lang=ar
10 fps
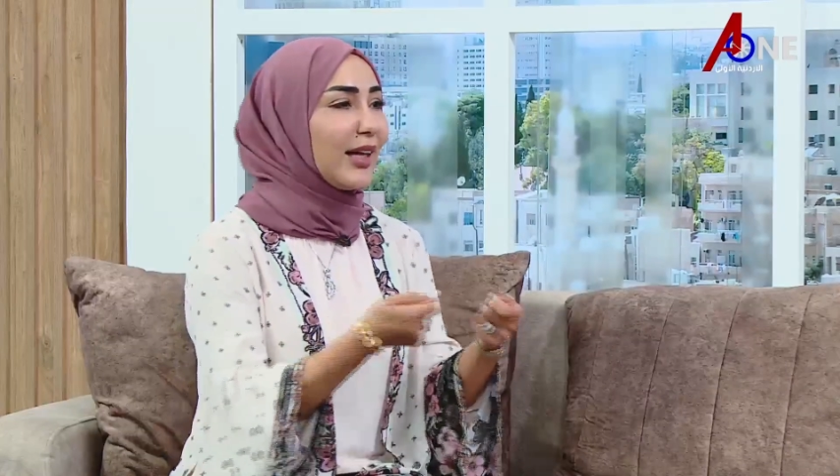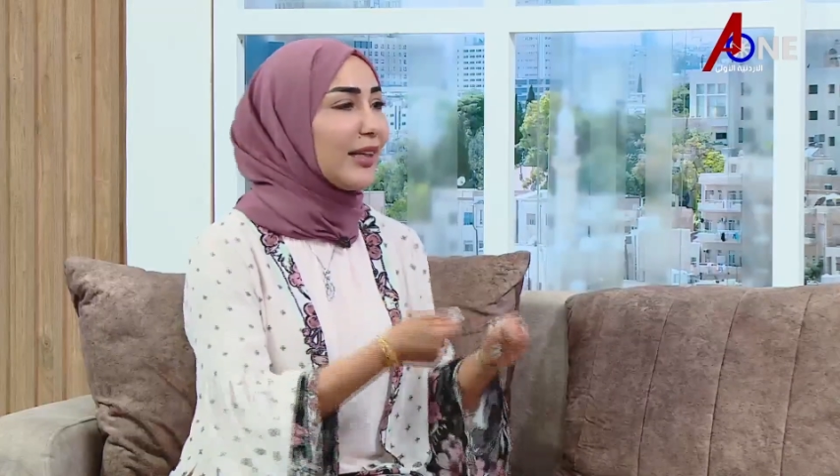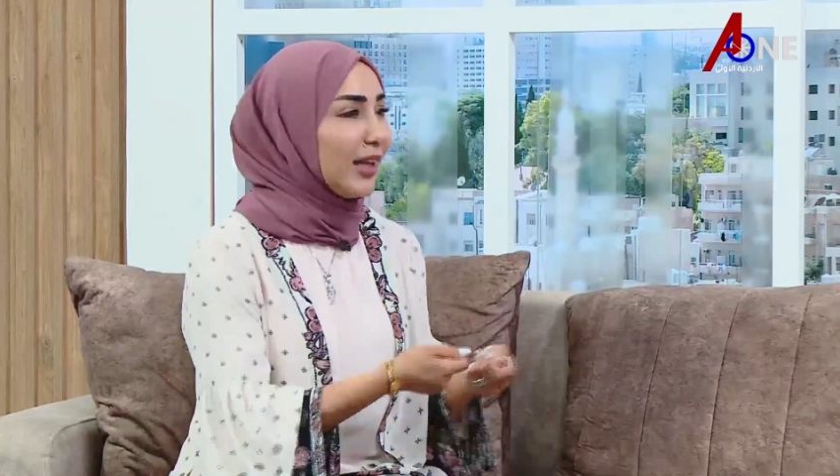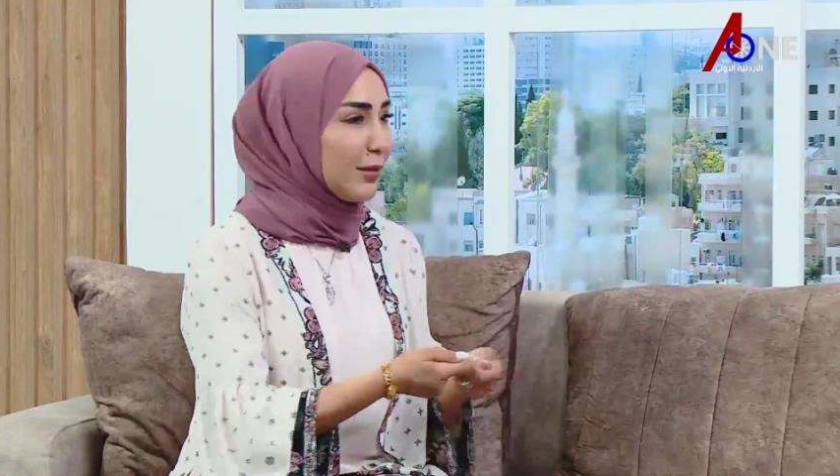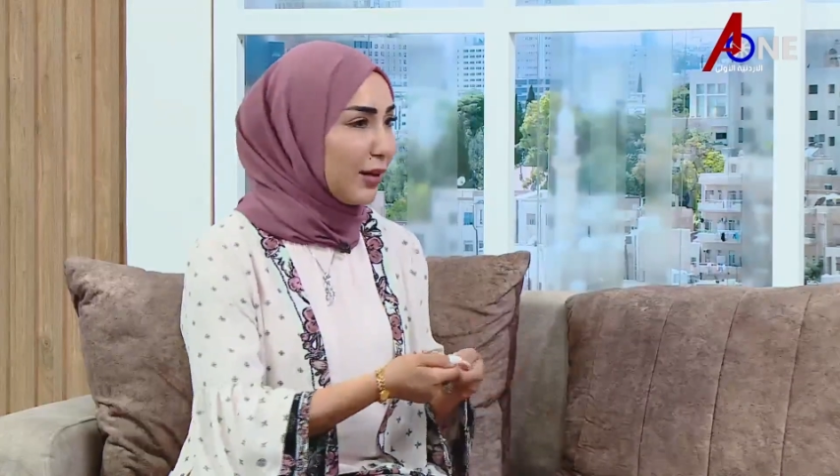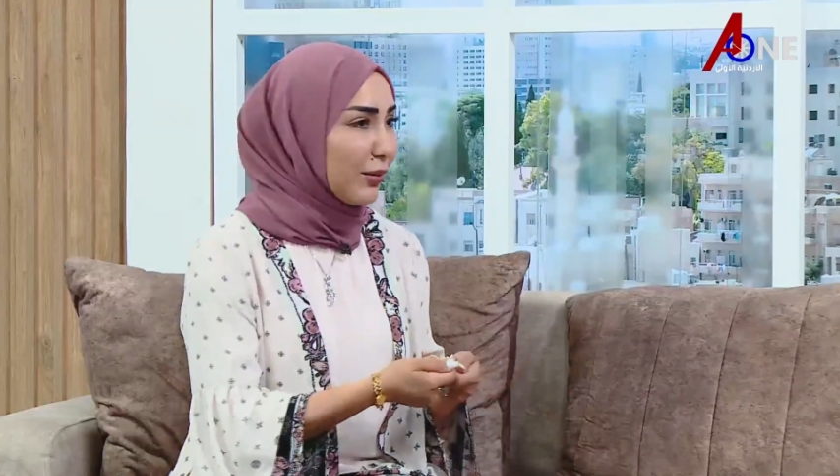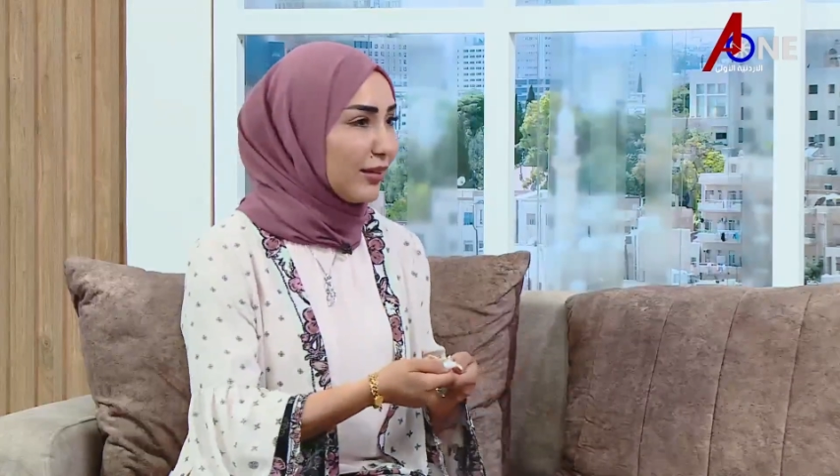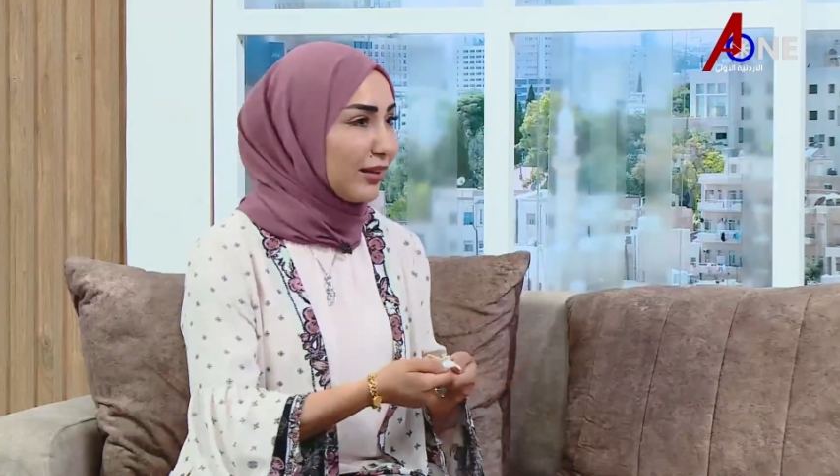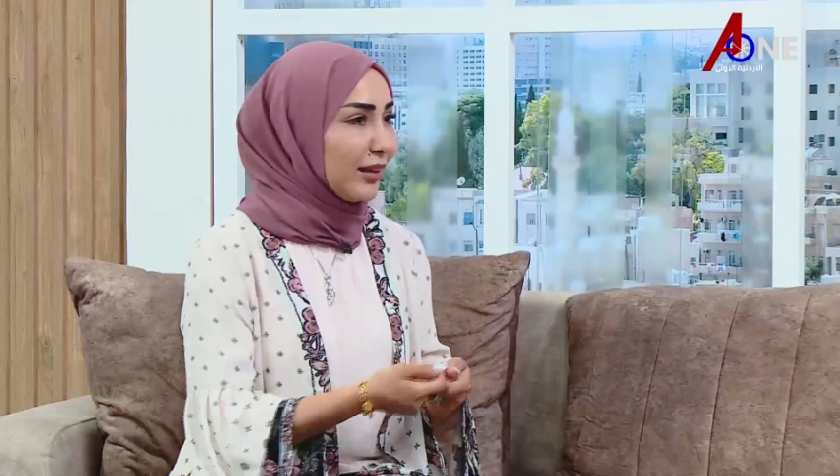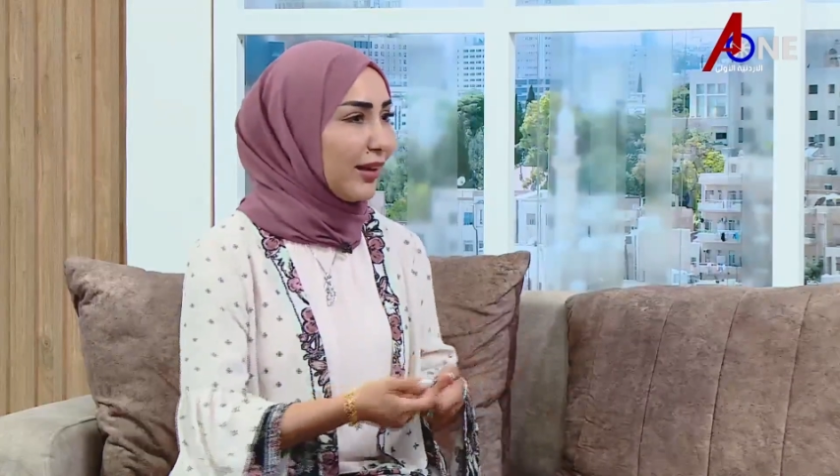اخذها من
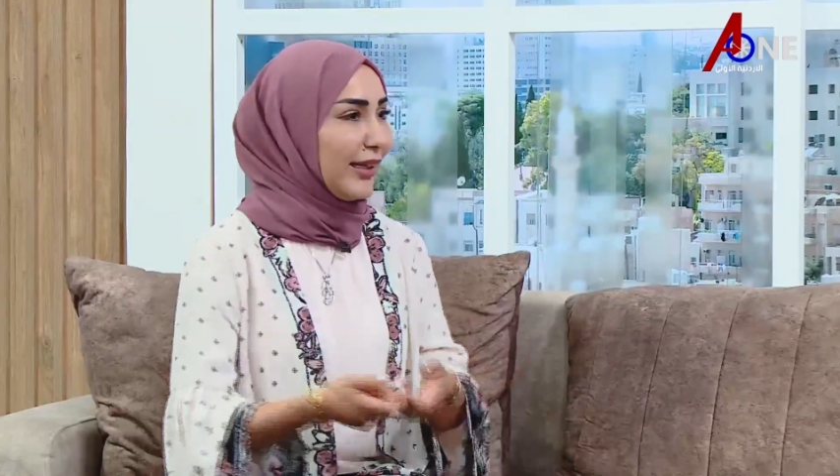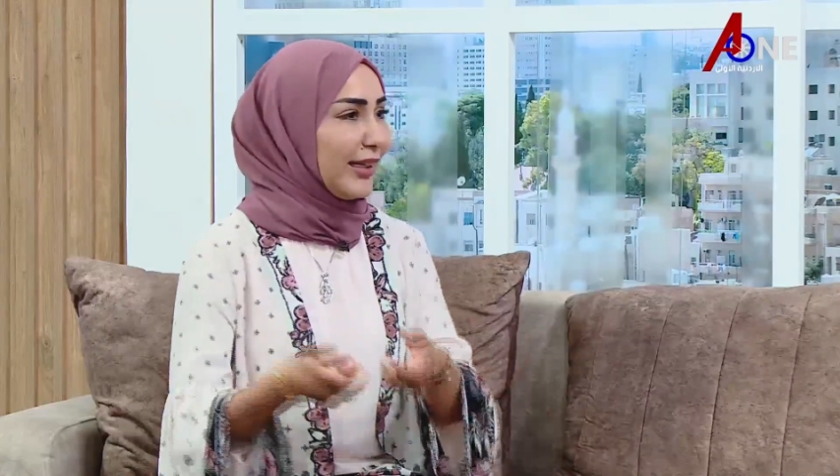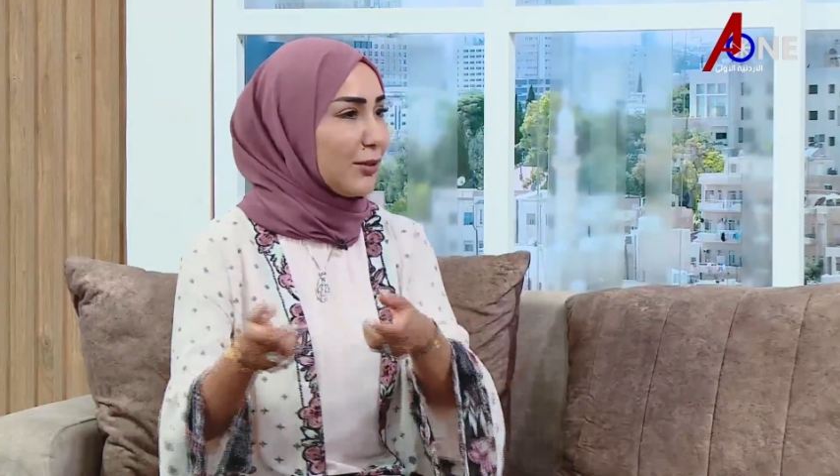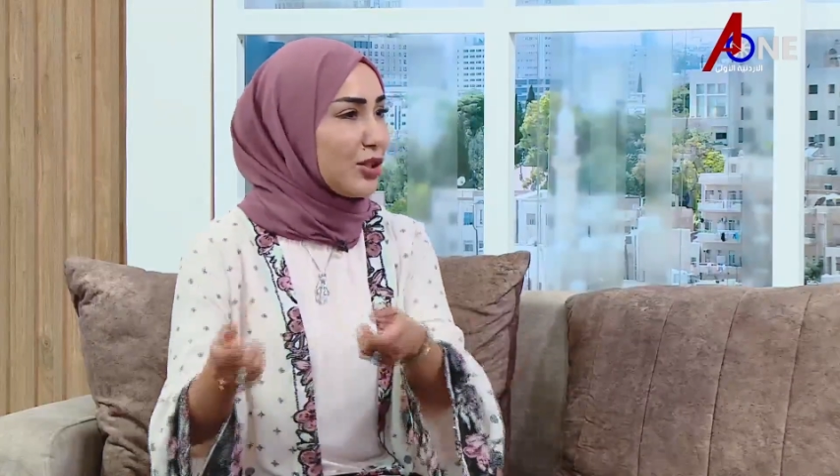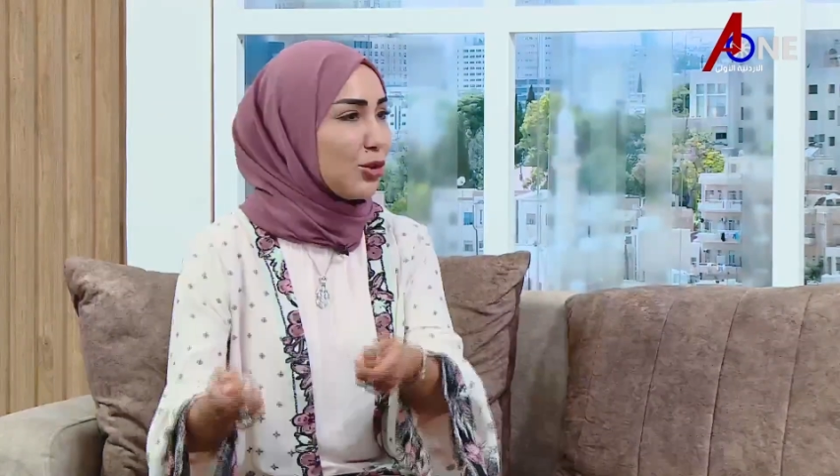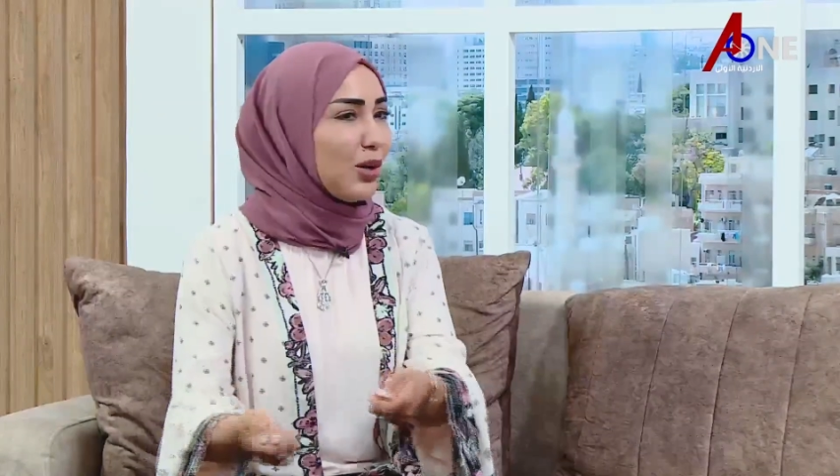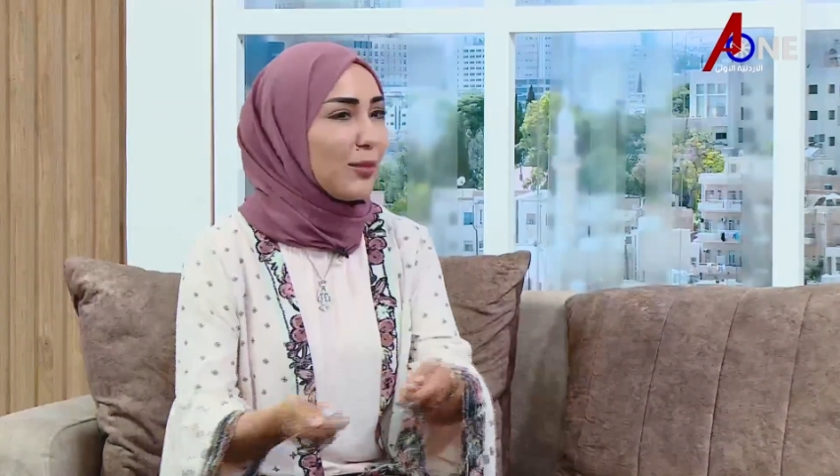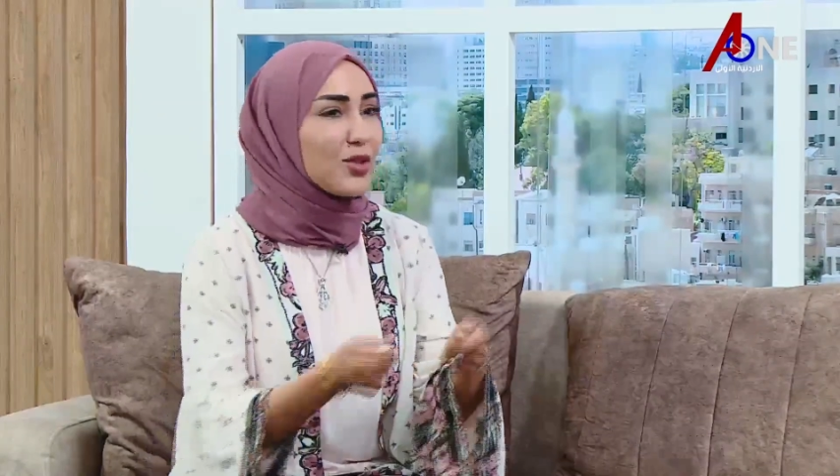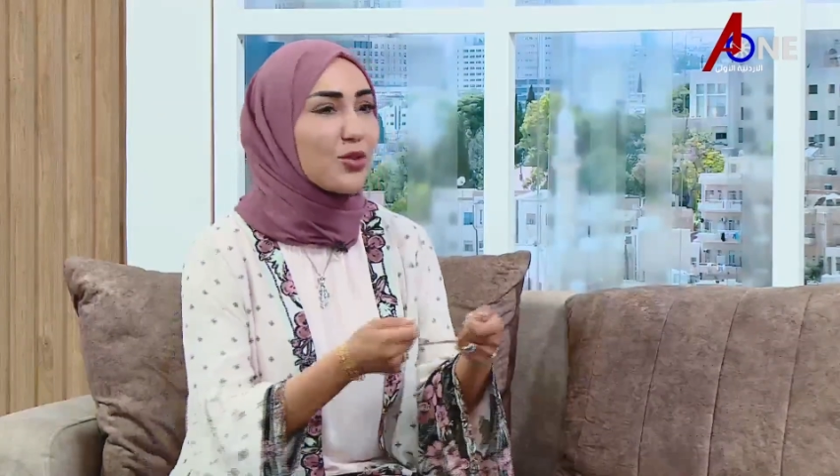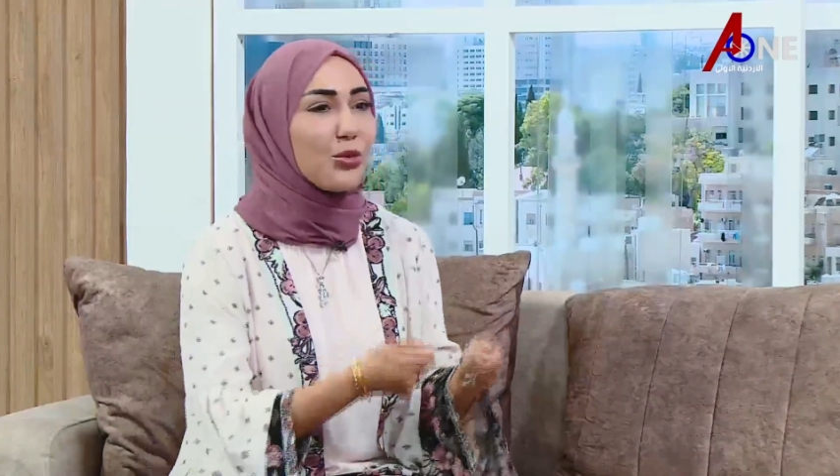المنطقه يعني بيشيلوها
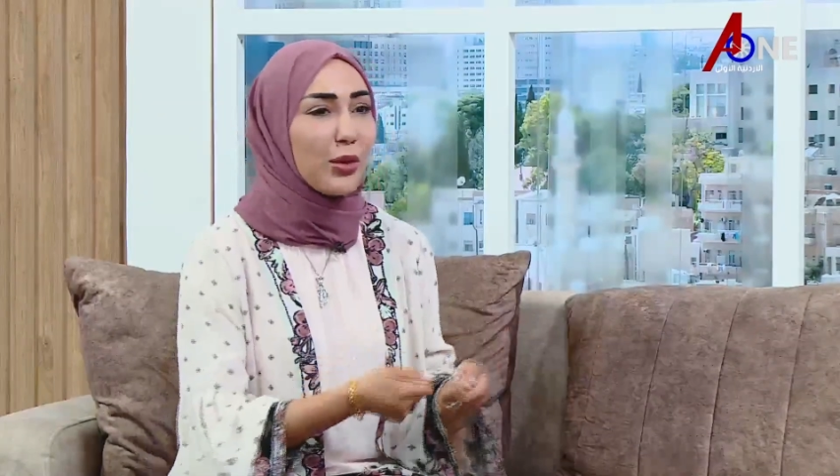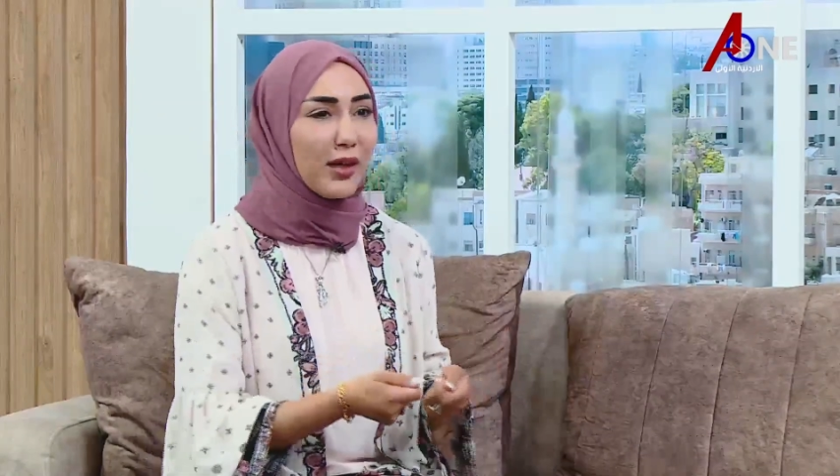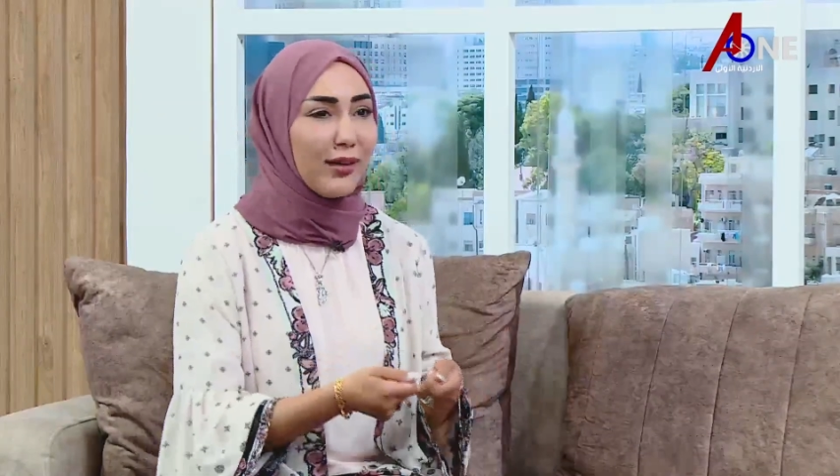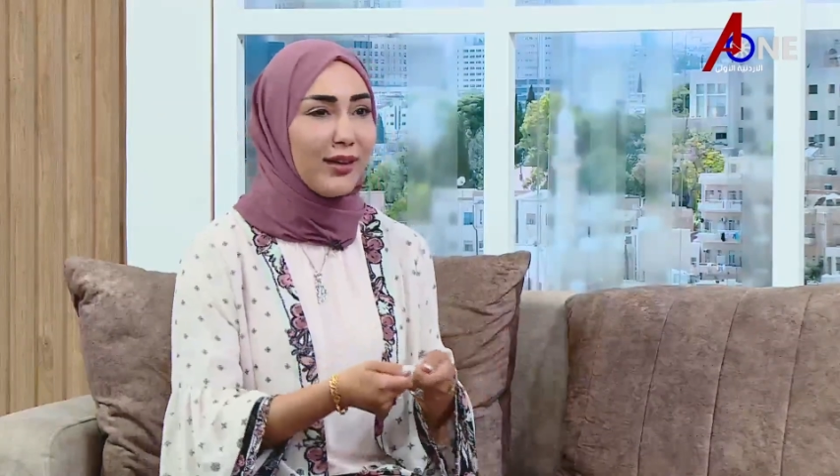بجذورها